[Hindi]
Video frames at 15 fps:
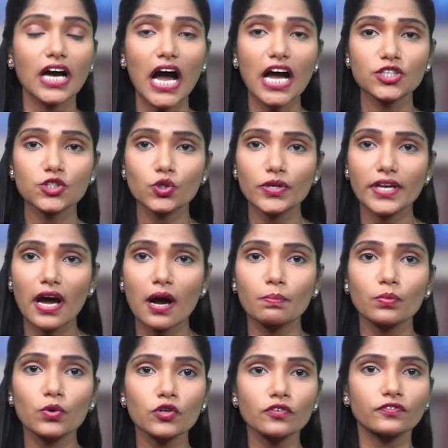काजू या
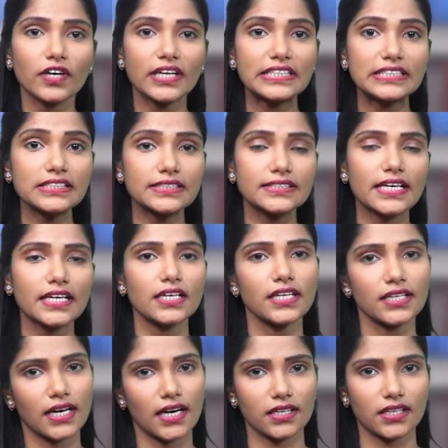मूंगफली नहीं
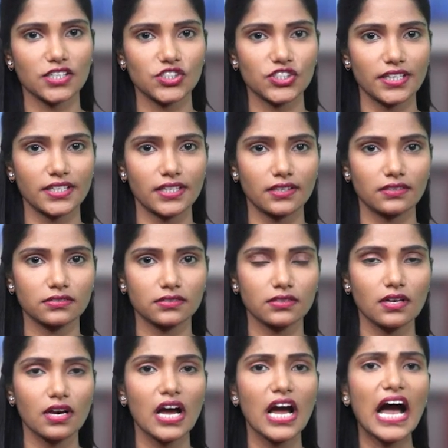खाना चाहिए
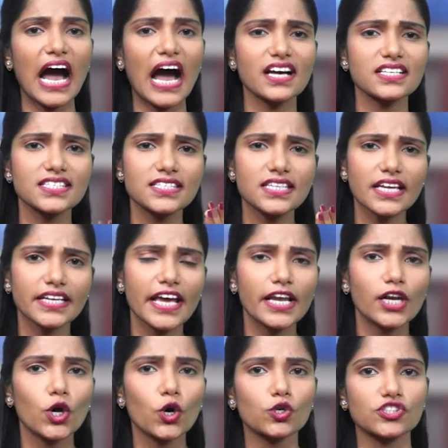अक्सर ये
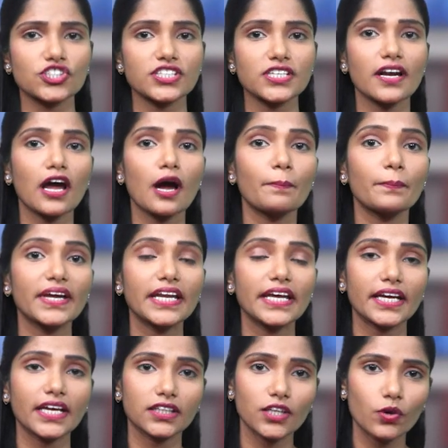लोग शराब पीने
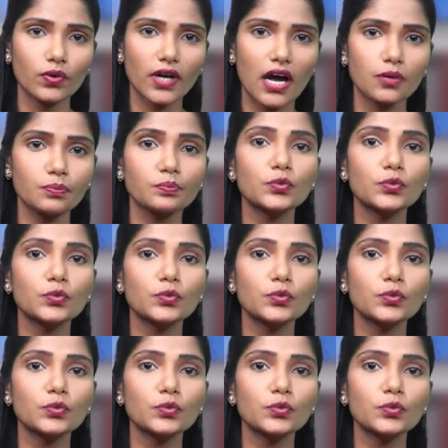के दौरान